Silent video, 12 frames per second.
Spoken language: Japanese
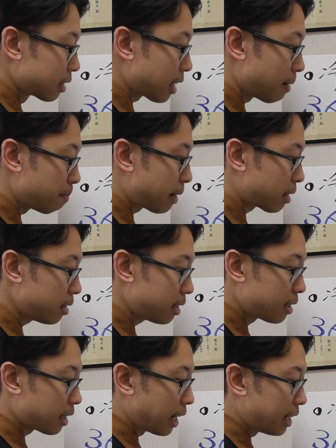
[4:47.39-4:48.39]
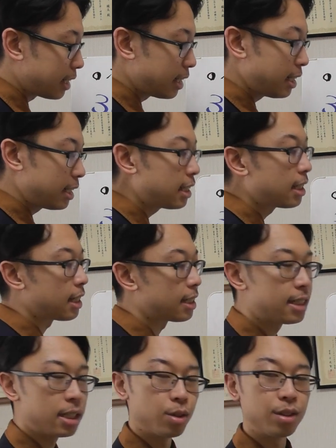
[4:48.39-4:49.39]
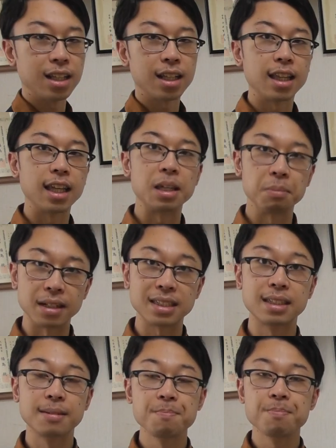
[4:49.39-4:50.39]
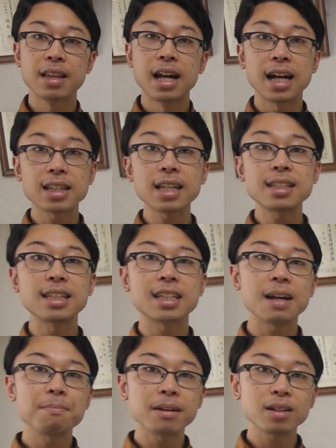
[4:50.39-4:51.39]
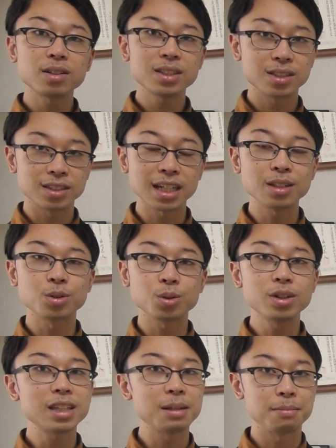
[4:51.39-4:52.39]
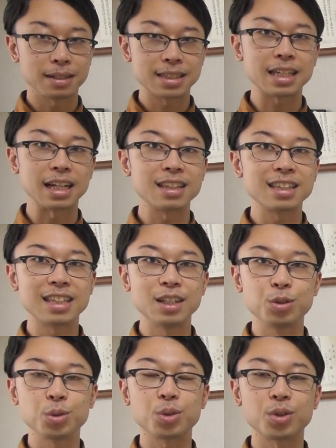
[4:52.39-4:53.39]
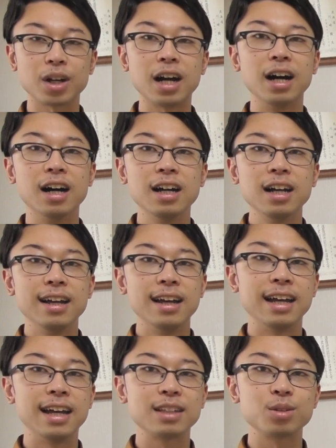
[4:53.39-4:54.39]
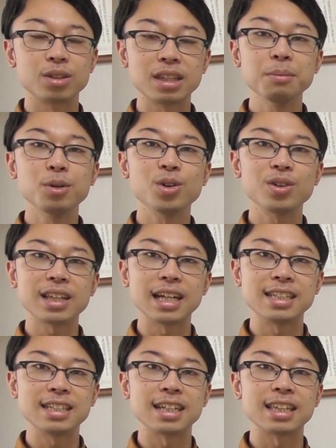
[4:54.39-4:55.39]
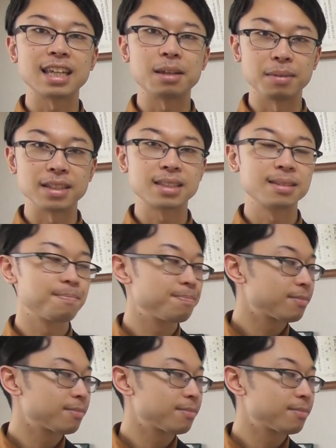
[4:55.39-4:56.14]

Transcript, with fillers: タンパク質が1日に必要になっていきます果たしてタンパク質ちゃんと取れていますかっていうところが、えー、とっても大事になっていきます